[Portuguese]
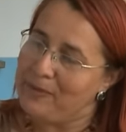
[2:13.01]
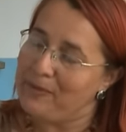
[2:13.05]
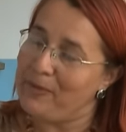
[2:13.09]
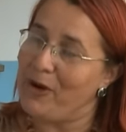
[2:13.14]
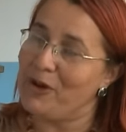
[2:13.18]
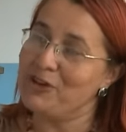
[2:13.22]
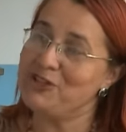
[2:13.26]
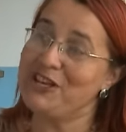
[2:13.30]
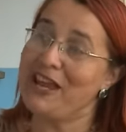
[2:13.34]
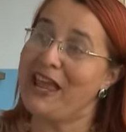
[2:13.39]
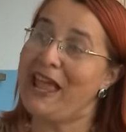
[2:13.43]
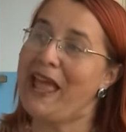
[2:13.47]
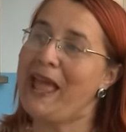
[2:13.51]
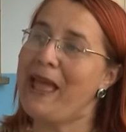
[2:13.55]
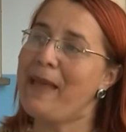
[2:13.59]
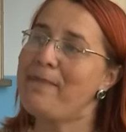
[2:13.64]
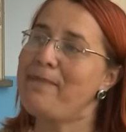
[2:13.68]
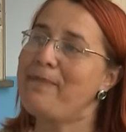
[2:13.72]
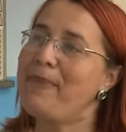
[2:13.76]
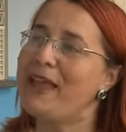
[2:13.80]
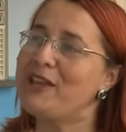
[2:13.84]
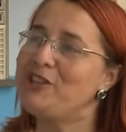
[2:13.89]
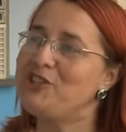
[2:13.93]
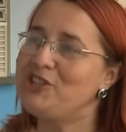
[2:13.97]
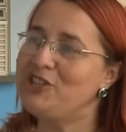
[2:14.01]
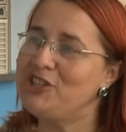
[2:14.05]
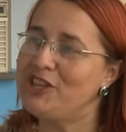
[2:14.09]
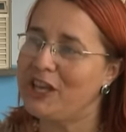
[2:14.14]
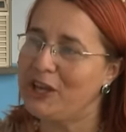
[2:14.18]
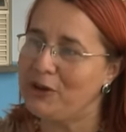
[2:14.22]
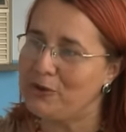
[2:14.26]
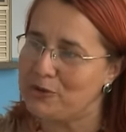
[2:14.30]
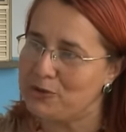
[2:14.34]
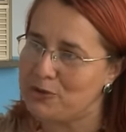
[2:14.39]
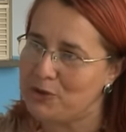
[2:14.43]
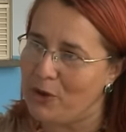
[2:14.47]
pode
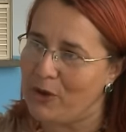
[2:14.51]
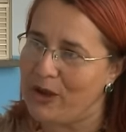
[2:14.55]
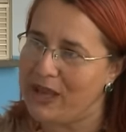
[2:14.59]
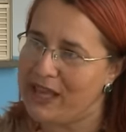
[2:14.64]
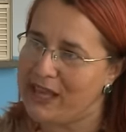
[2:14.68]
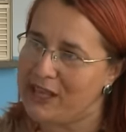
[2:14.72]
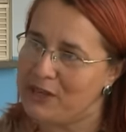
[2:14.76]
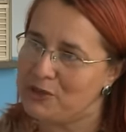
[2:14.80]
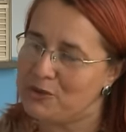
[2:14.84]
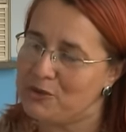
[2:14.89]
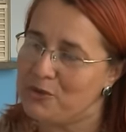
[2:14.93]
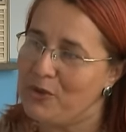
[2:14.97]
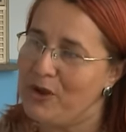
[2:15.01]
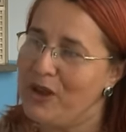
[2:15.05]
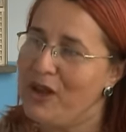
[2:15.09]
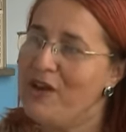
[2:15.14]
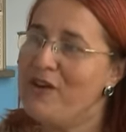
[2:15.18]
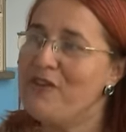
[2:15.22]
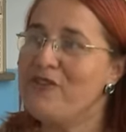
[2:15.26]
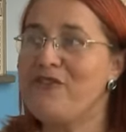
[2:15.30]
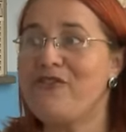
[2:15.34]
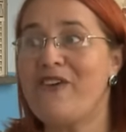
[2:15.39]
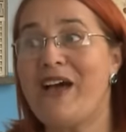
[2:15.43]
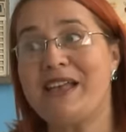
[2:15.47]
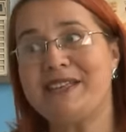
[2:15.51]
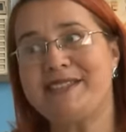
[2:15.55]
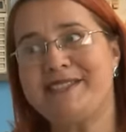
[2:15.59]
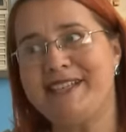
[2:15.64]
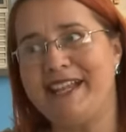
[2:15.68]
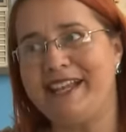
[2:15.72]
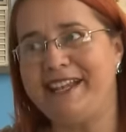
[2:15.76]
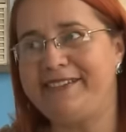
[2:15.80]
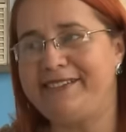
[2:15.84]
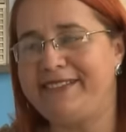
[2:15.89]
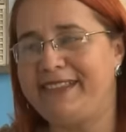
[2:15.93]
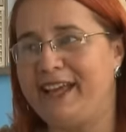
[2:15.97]
repetir o sorriso,
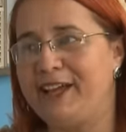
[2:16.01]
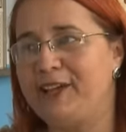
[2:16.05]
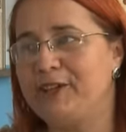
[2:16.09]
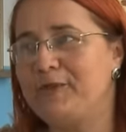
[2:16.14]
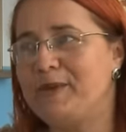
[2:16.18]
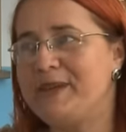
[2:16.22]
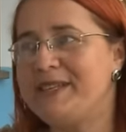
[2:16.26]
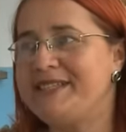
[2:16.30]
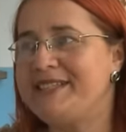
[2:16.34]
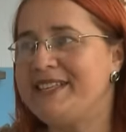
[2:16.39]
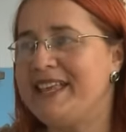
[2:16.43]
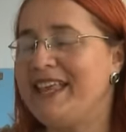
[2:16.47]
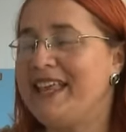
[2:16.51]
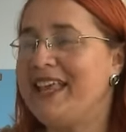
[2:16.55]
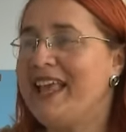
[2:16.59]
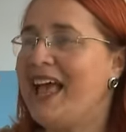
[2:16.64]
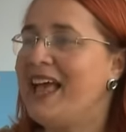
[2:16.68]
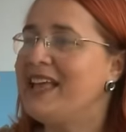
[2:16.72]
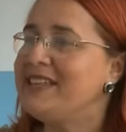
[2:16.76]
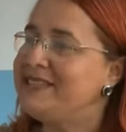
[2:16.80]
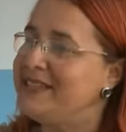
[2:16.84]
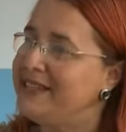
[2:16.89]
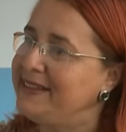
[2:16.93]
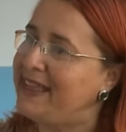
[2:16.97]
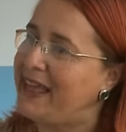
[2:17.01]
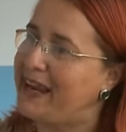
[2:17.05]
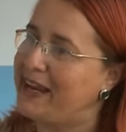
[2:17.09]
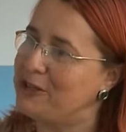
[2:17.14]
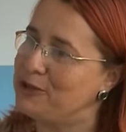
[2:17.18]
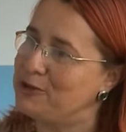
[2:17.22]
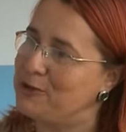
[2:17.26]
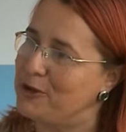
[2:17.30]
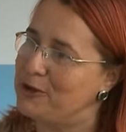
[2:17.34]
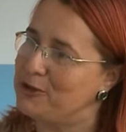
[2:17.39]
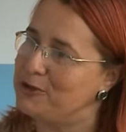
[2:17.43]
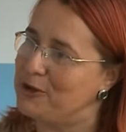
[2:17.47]
facilitando assim as
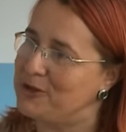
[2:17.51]
interações